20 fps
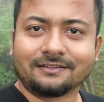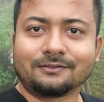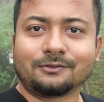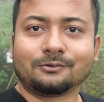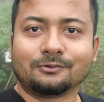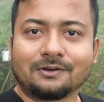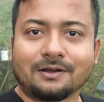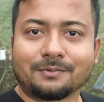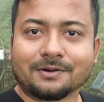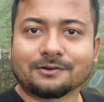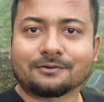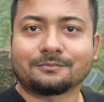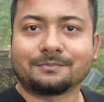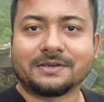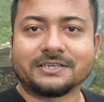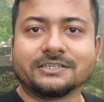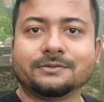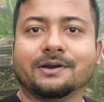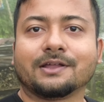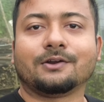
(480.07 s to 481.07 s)
কিন্তু আমার
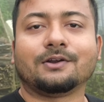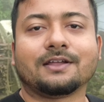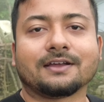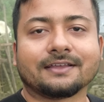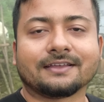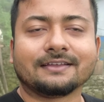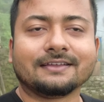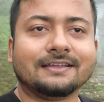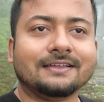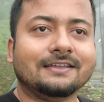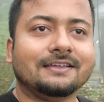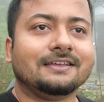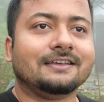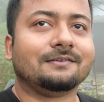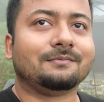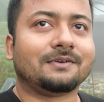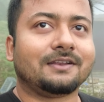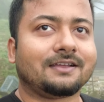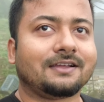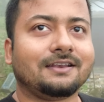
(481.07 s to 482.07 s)
বেশি ভালো লাগে
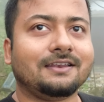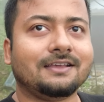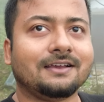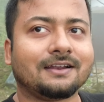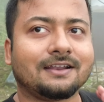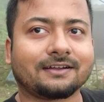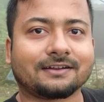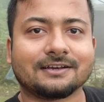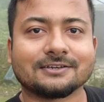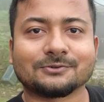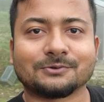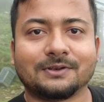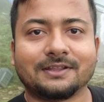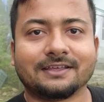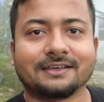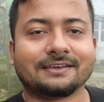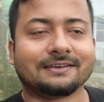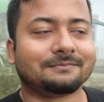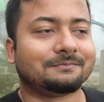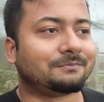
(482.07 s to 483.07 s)
মানে ক্লিয়ার আকাশ হলে
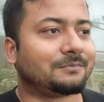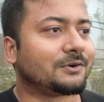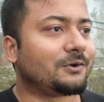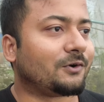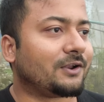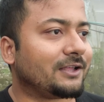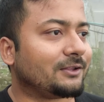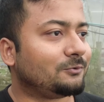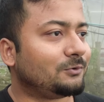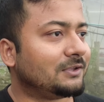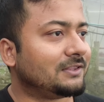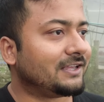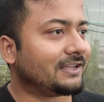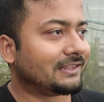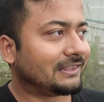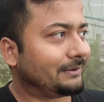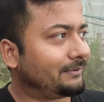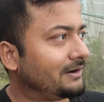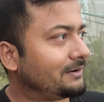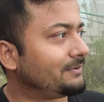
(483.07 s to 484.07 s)
মানে অনেক দূরে
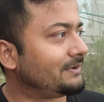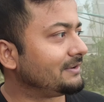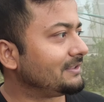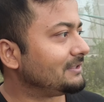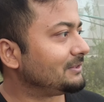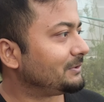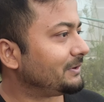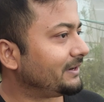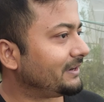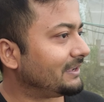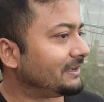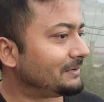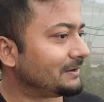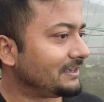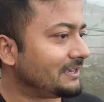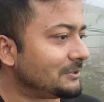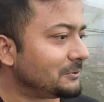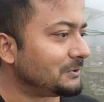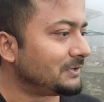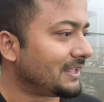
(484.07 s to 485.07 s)
দেখতে পারবেন কিন্তু এটা
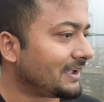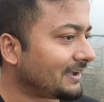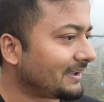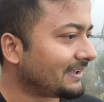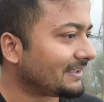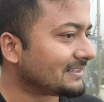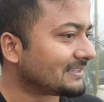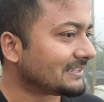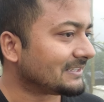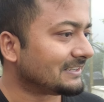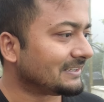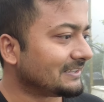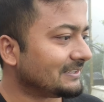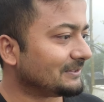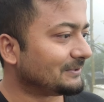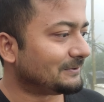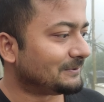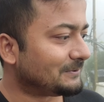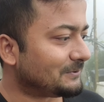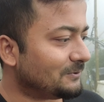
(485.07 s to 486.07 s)
কিছুই দেখা যাচ্ছে না
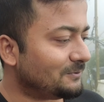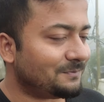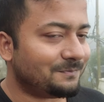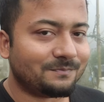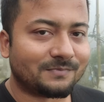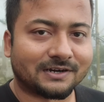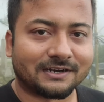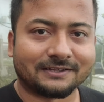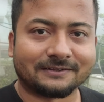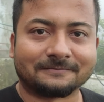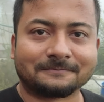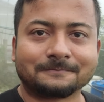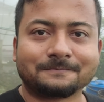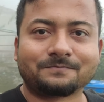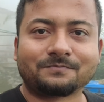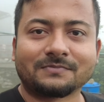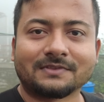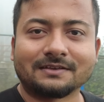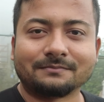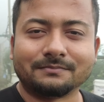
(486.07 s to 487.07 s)
কিন্তু খুব মানে
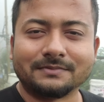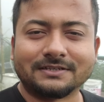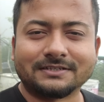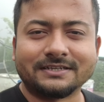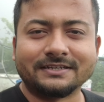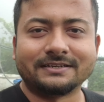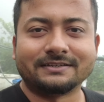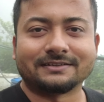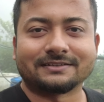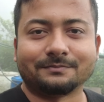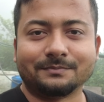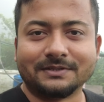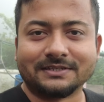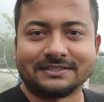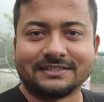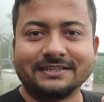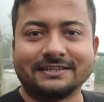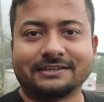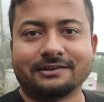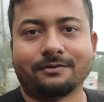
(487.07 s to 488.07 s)
মিস্টিরিয়াস
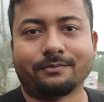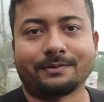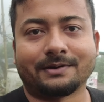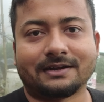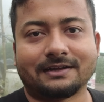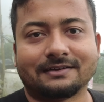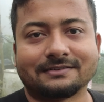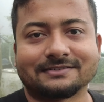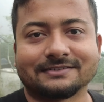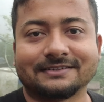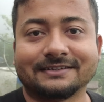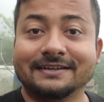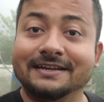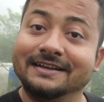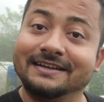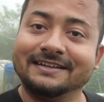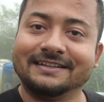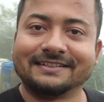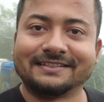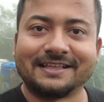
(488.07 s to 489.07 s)
মিস্টিকটা ব্যাপারটা আছে
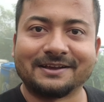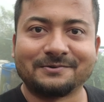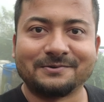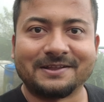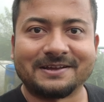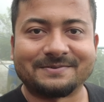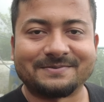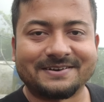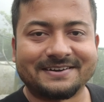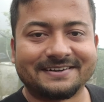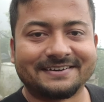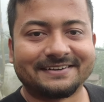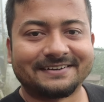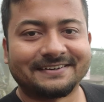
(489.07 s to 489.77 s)
দেখুন একবার